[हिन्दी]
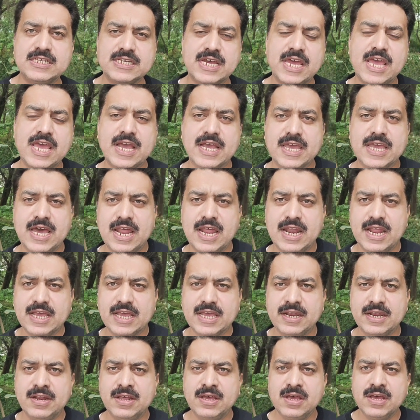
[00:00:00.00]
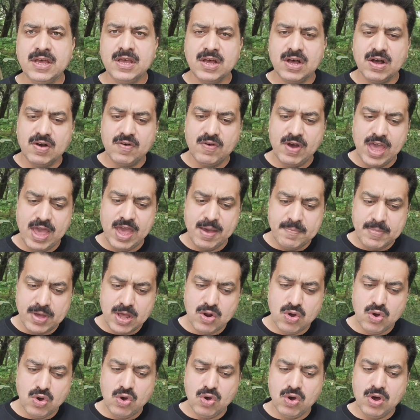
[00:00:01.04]
जाया गया लेकिन एम
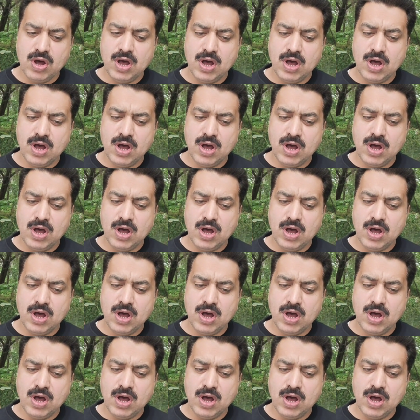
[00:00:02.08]
एल ओ